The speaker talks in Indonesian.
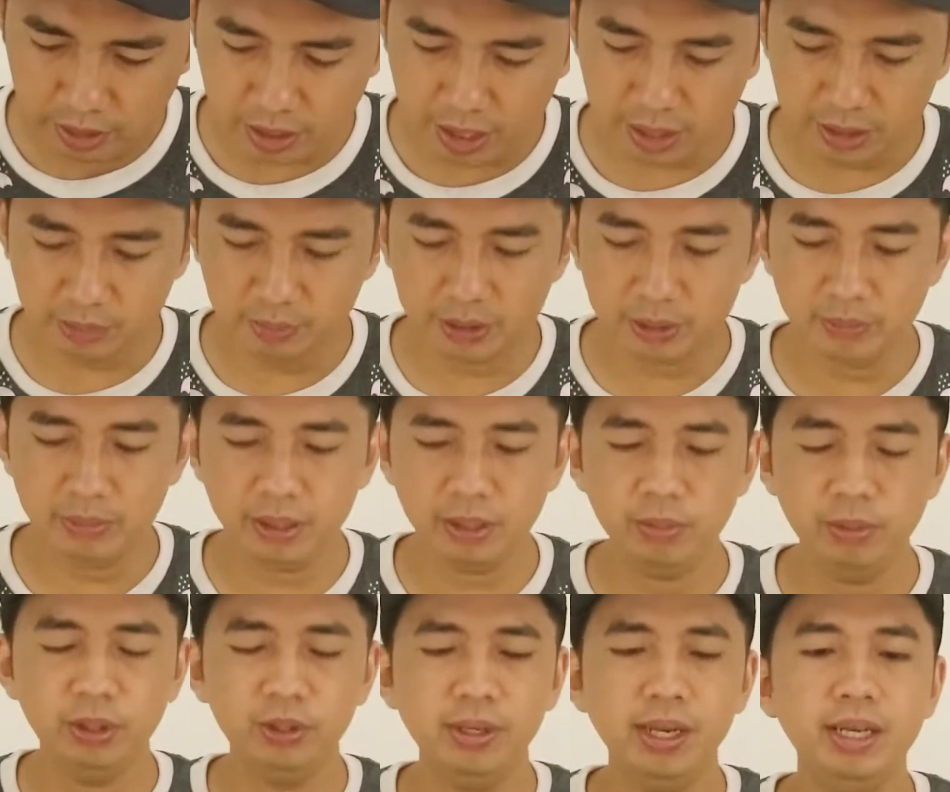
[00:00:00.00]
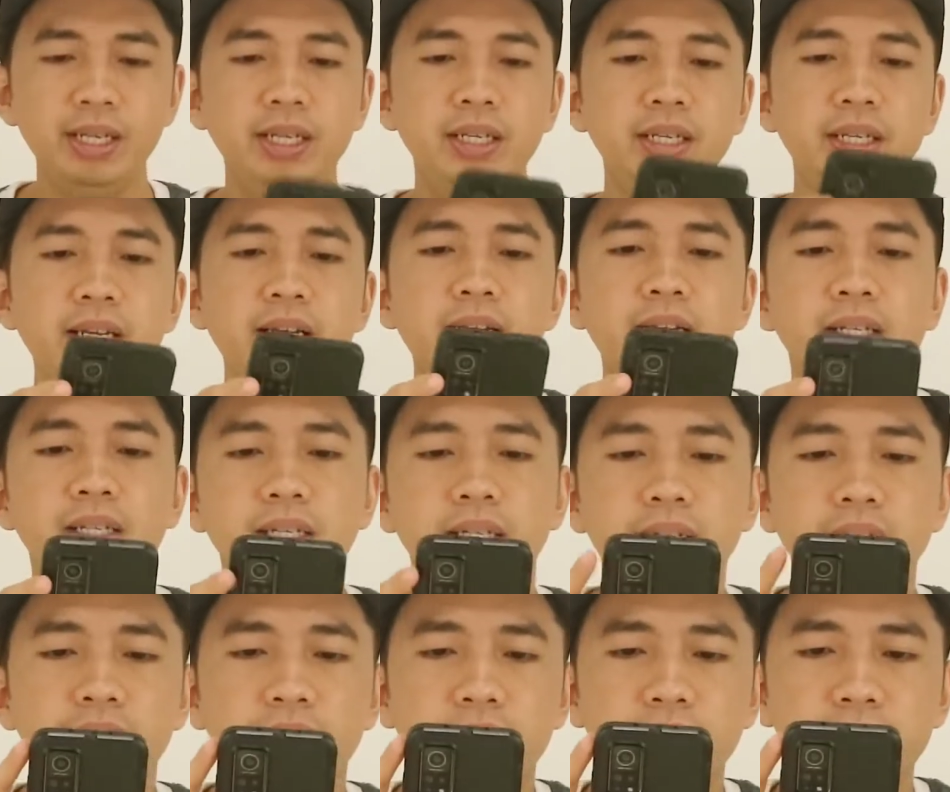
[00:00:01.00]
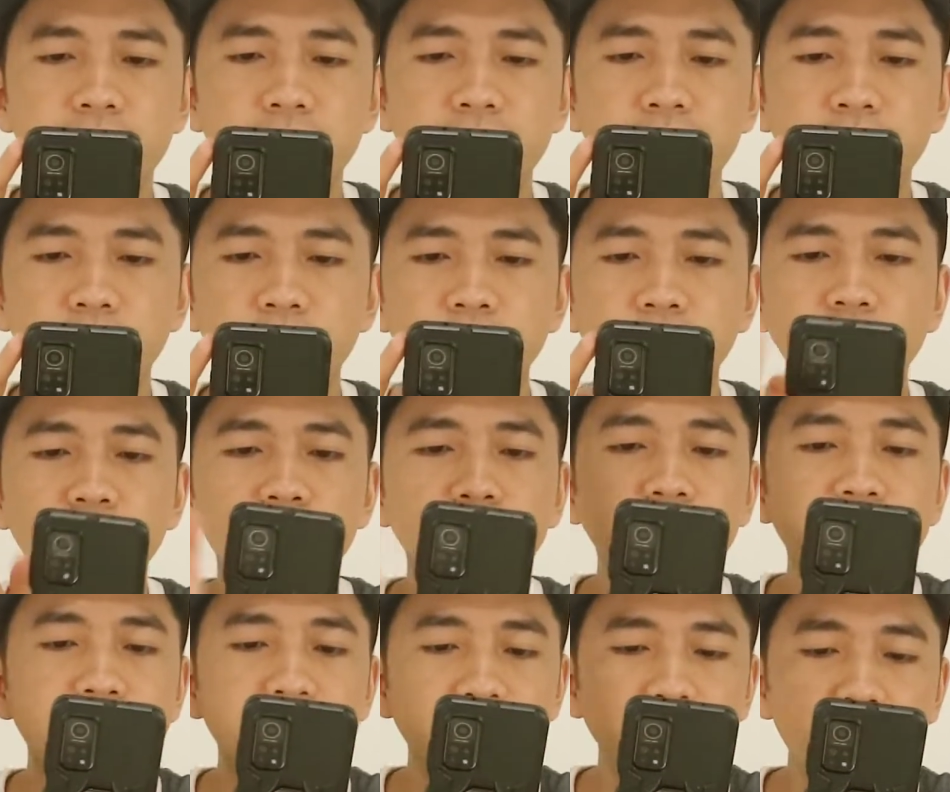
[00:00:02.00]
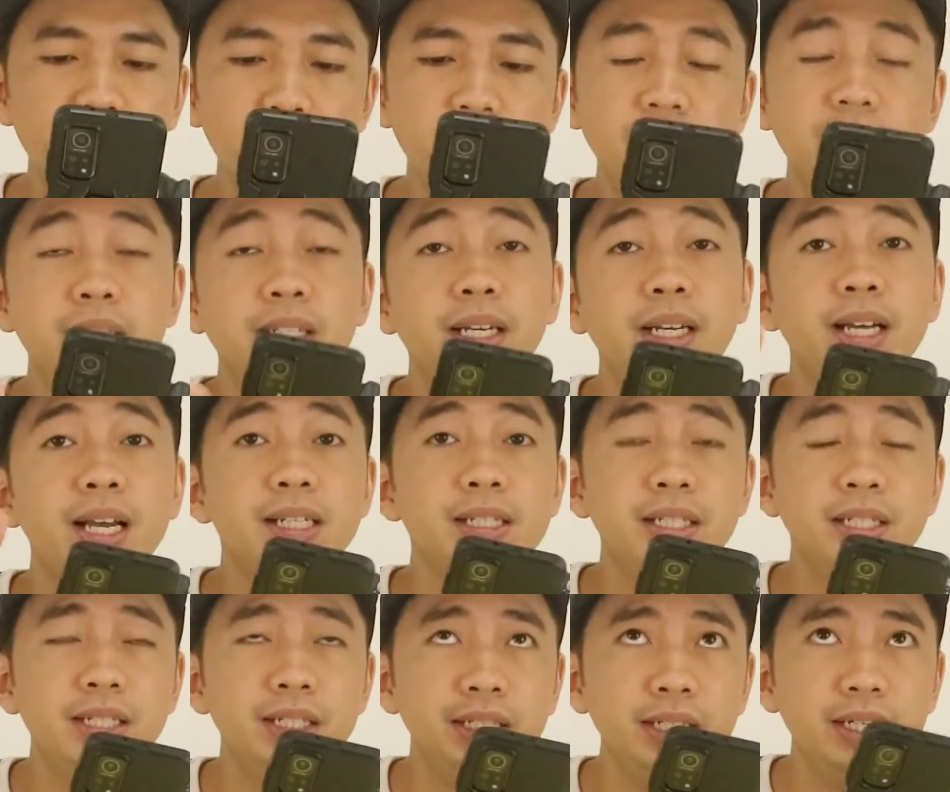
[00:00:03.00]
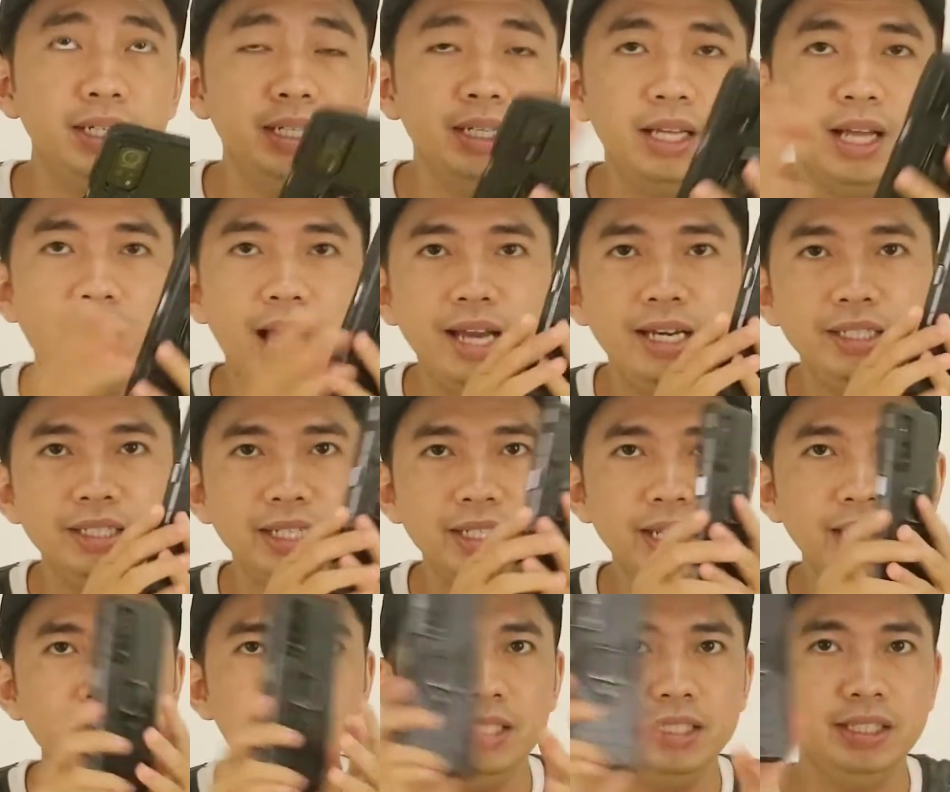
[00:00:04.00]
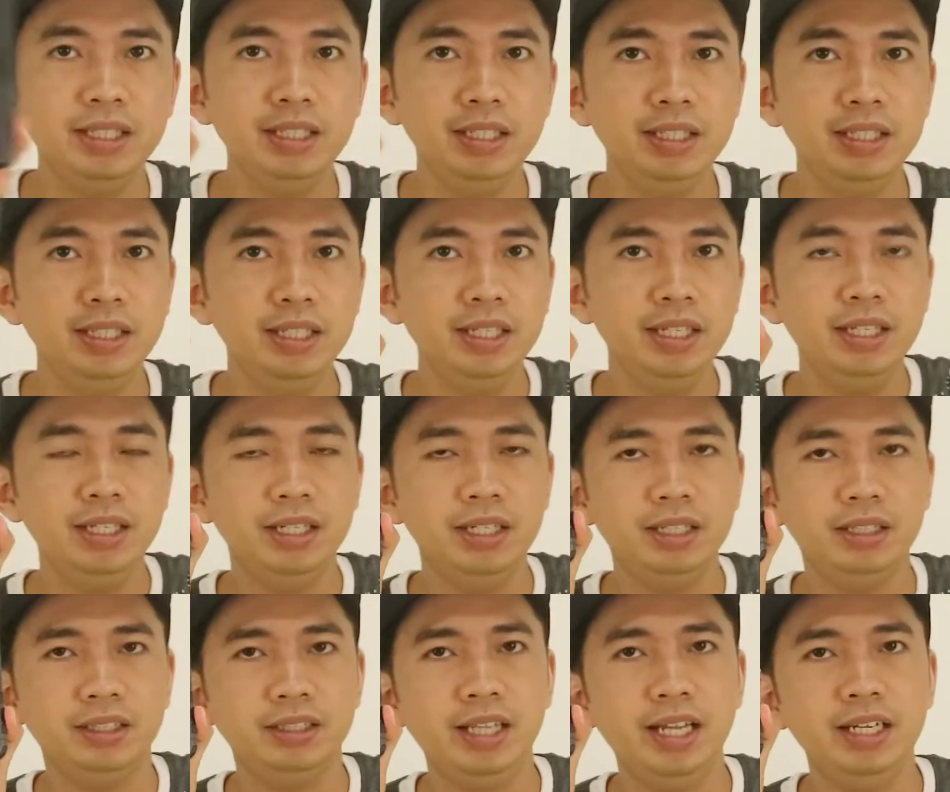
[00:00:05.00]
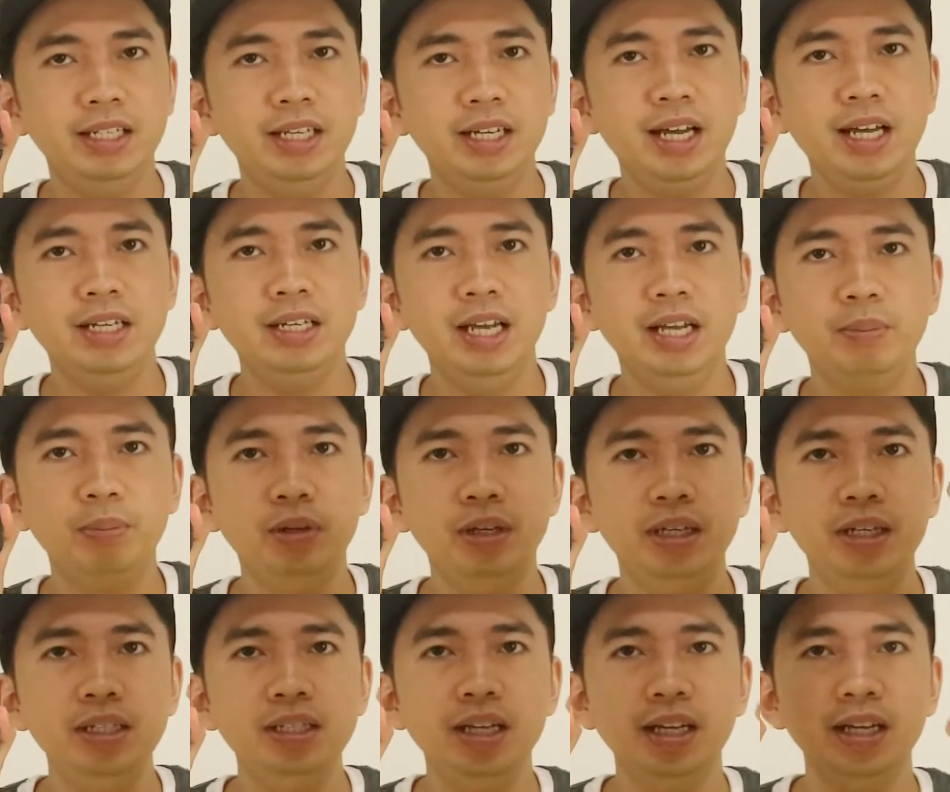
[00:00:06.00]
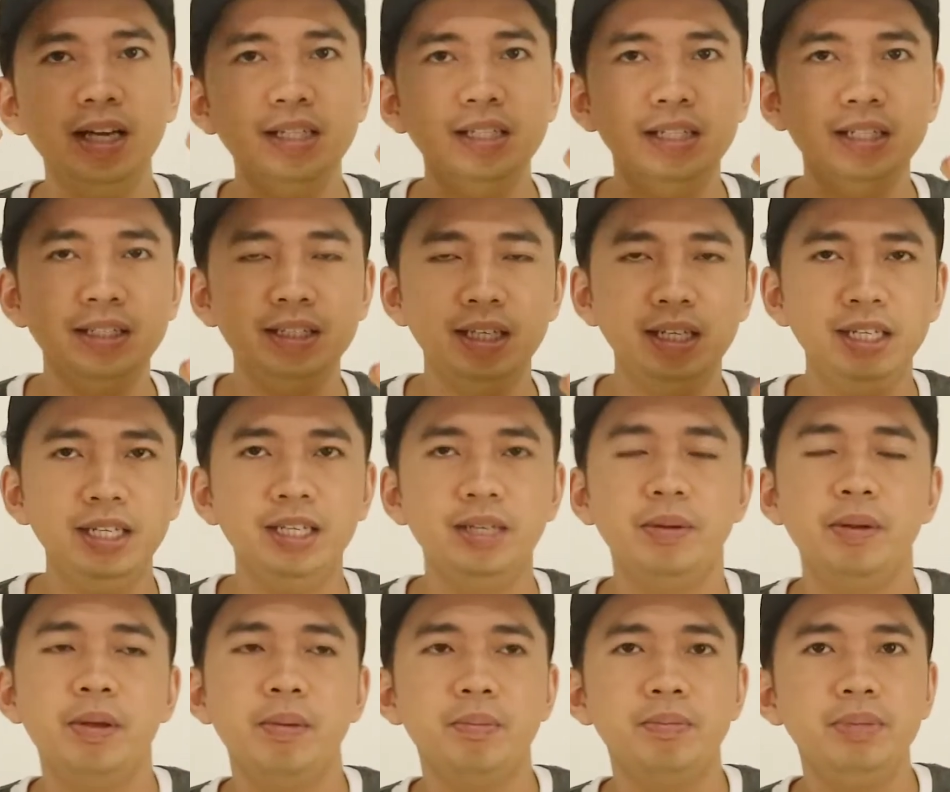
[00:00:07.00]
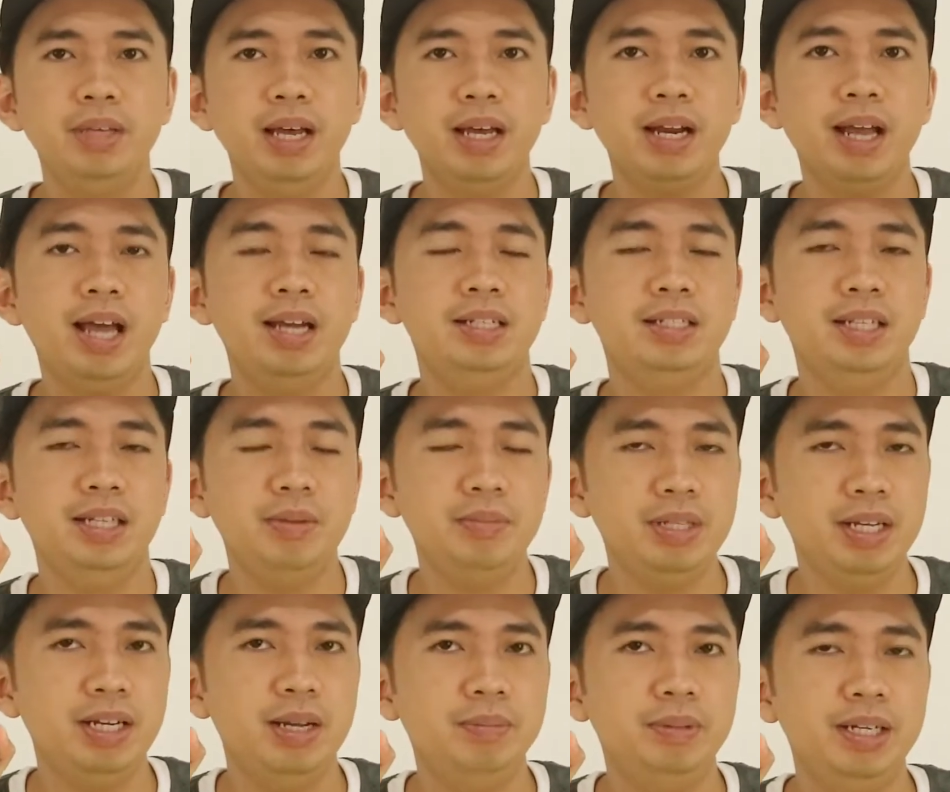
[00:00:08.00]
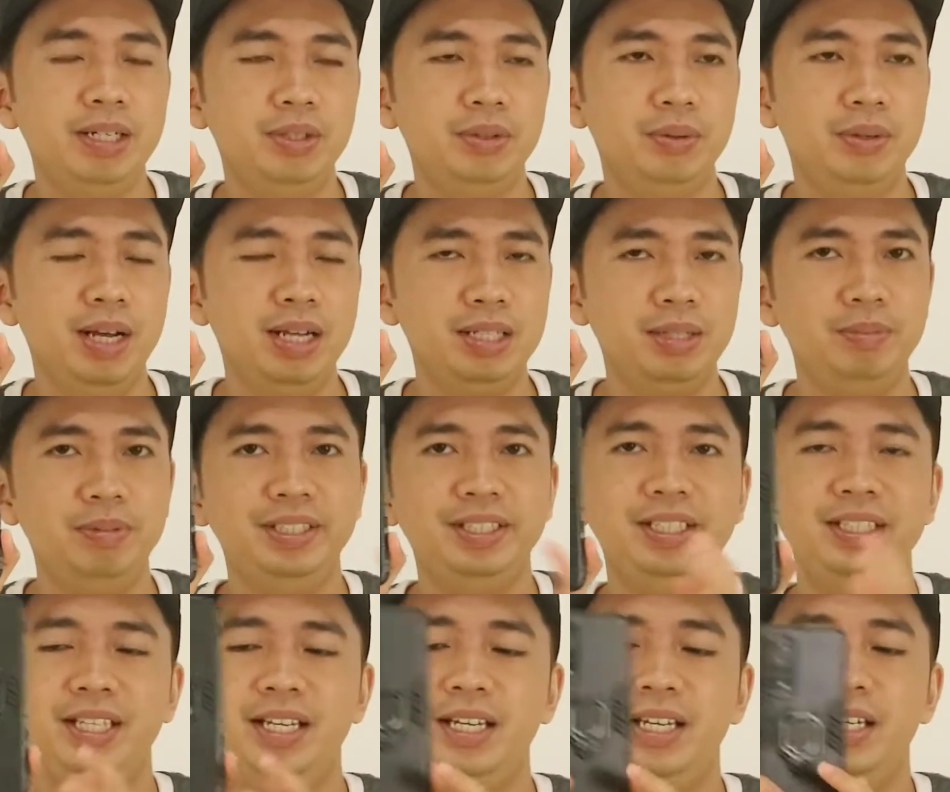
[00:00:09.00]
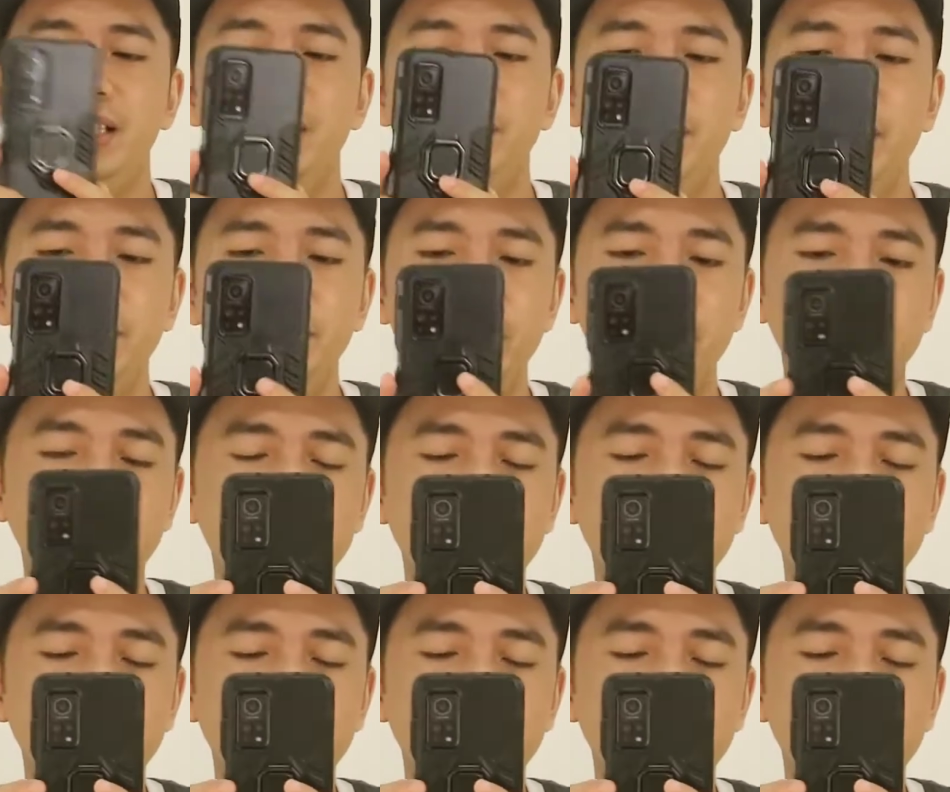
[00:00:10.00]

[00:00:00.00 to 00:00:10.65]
Nah teman-teman kebetulan ini ya uh, untuk linknya udah saya kasih ke adik saya ini sih di sini. Tadinya kan di handphone ini saya kasih ke sini biar adik saya bisa daftar juga seperti saya teman-teman.